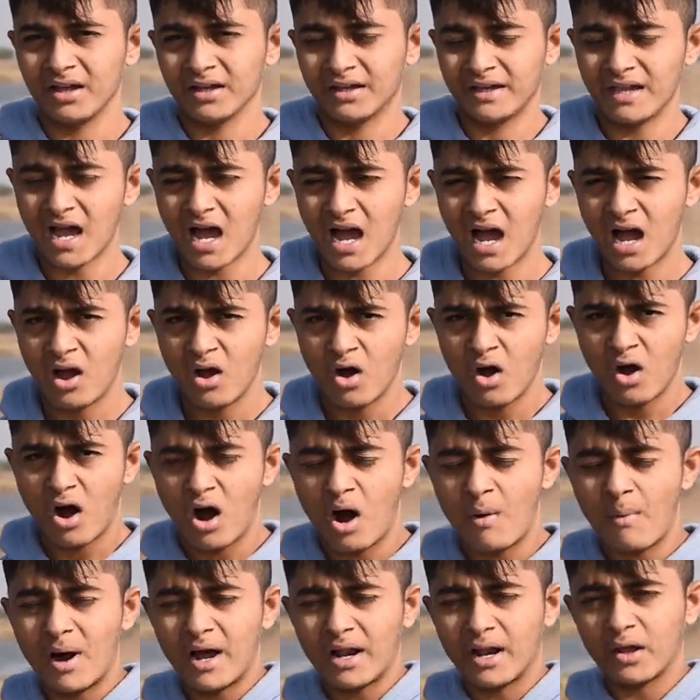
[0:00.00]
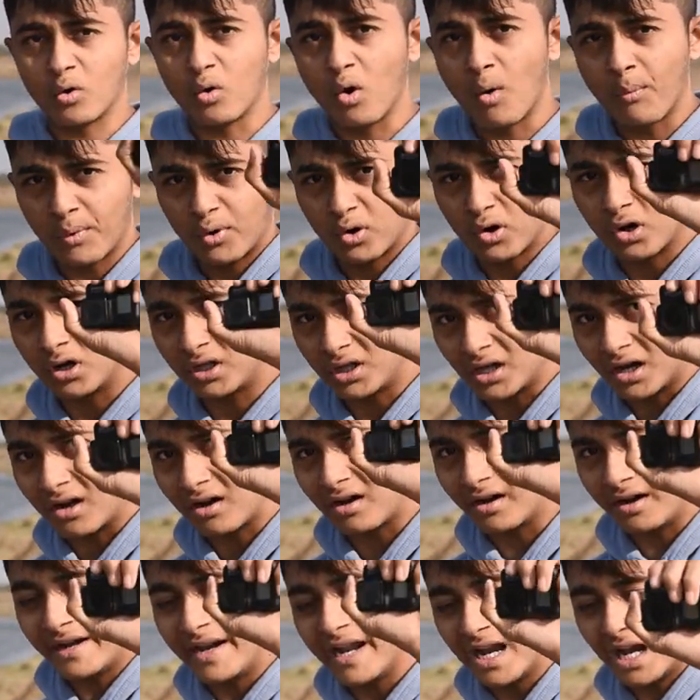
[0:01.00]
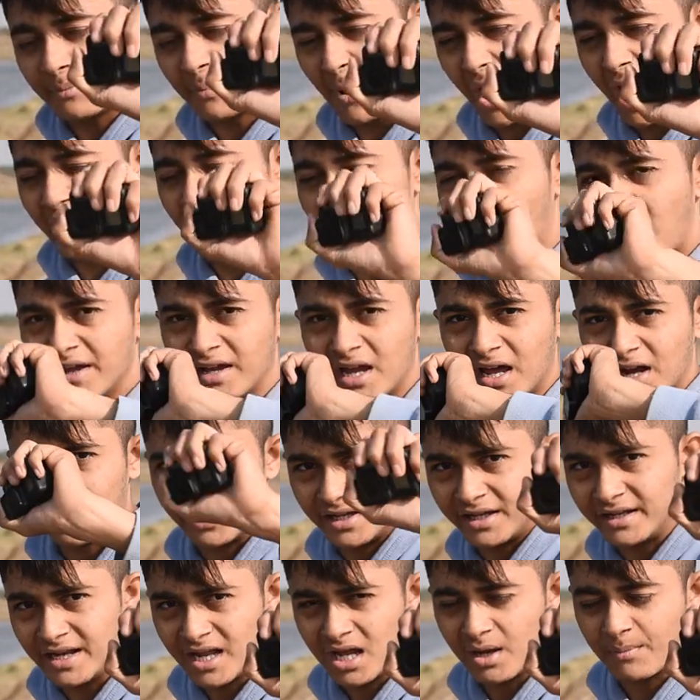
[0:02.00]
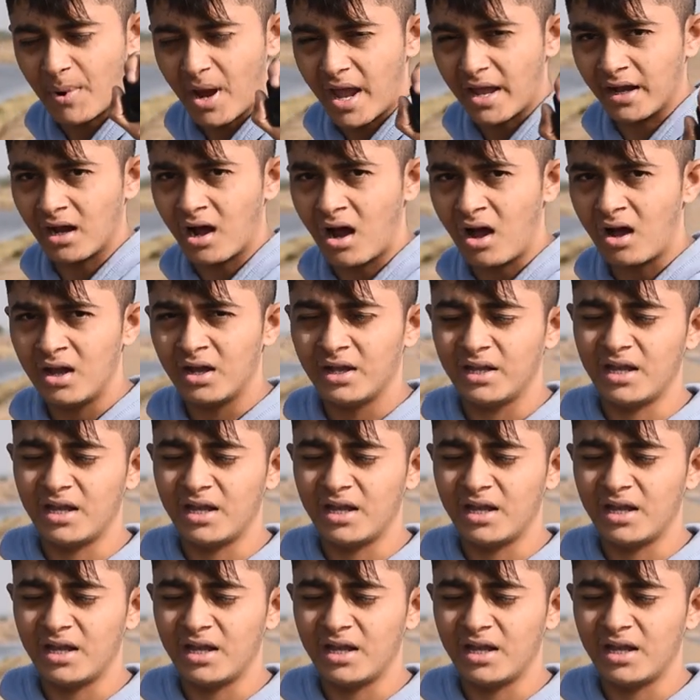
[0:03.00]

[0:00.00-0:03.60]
क्या हमारे गोपरों को टक्कर दे पाएगा या नहीं दे पाएगा